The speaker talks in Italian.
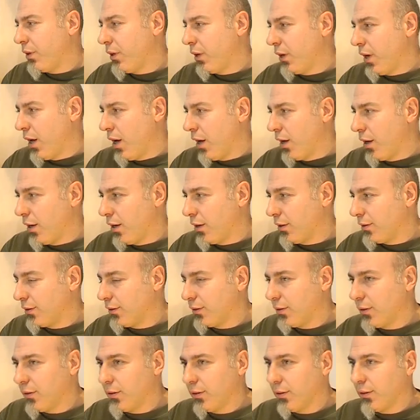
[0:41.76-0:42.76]
italiana,
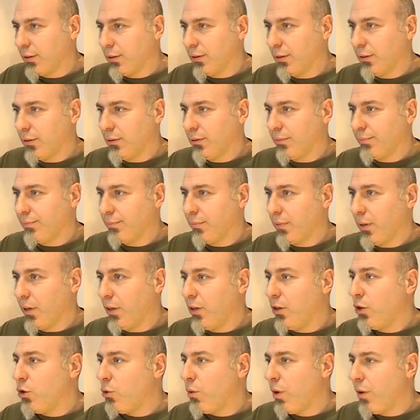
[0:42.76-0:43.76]
eh,
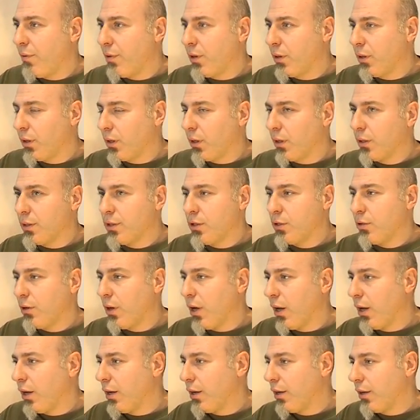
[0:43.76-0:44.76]
new wave
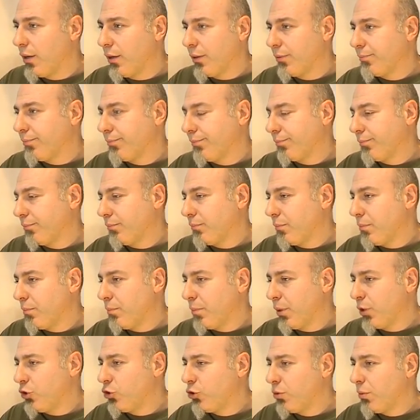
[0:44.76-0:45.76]
internazionale, mm,
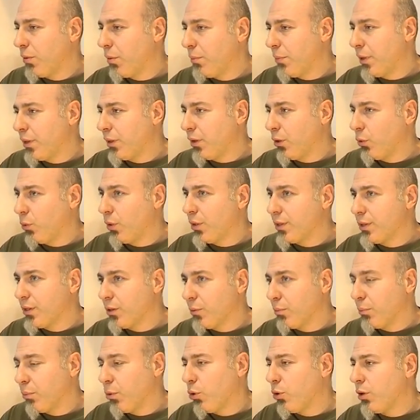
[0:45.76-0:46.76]
principalmente
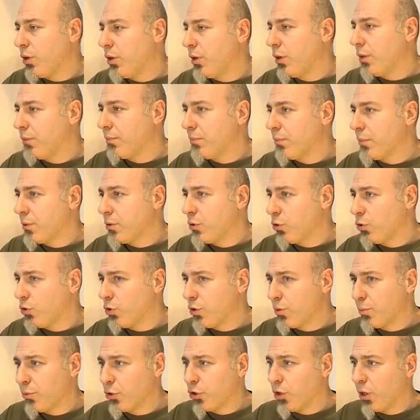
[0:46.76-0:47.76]
questa, poi mm, sono
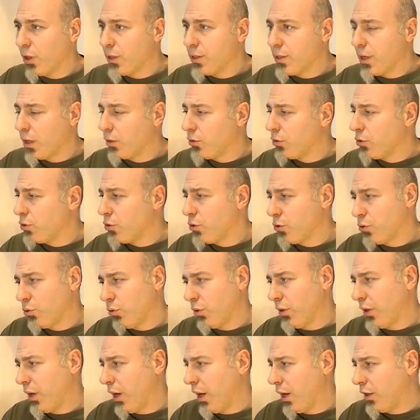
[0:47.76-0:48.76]
specializzato
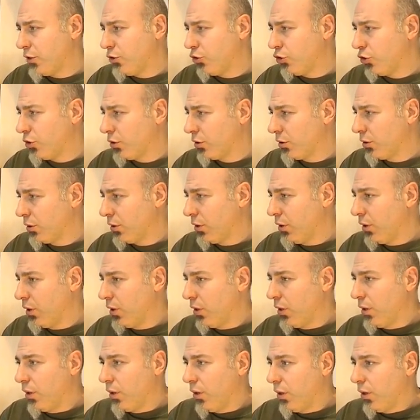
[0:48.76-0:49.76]
sul grunge,
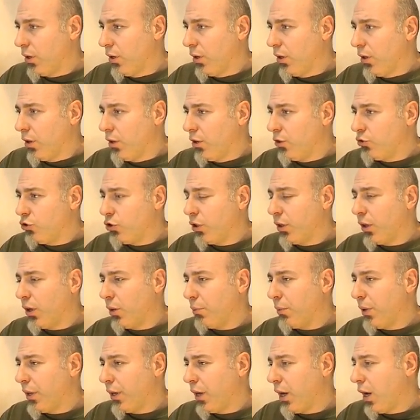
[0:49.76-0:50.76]
genere
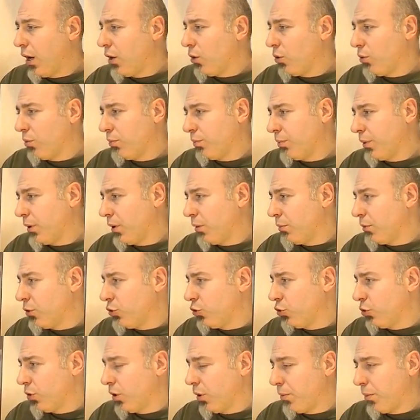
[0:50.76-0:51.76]
americano per la
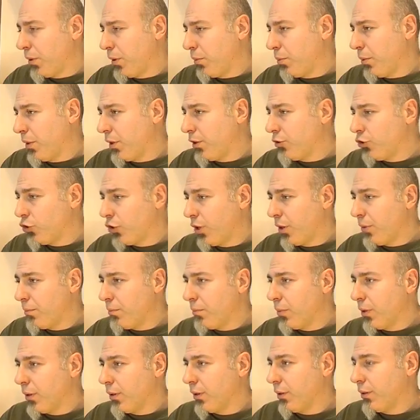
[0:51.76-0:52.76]
maggiore per i Pearl
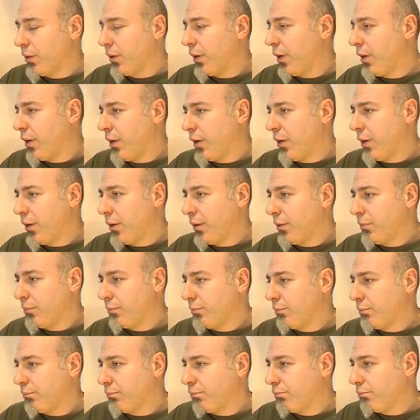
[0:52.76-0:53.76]
Jam e
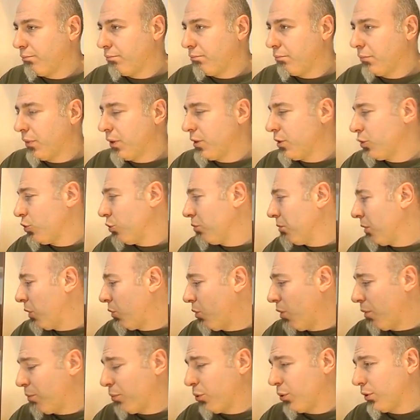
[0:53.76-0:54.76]
mm, insomma
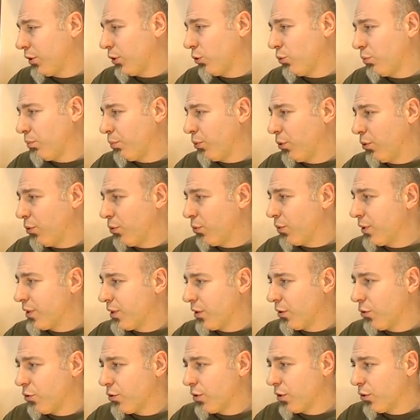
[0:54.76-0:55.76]
qua ho portato un po'
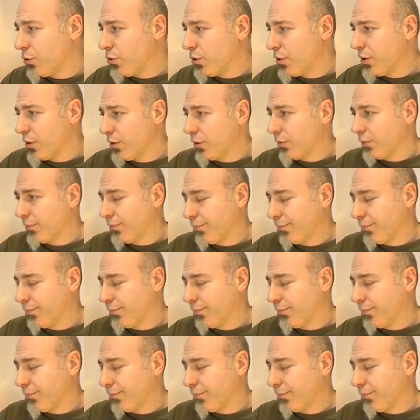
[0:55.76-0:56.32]
queste cose così.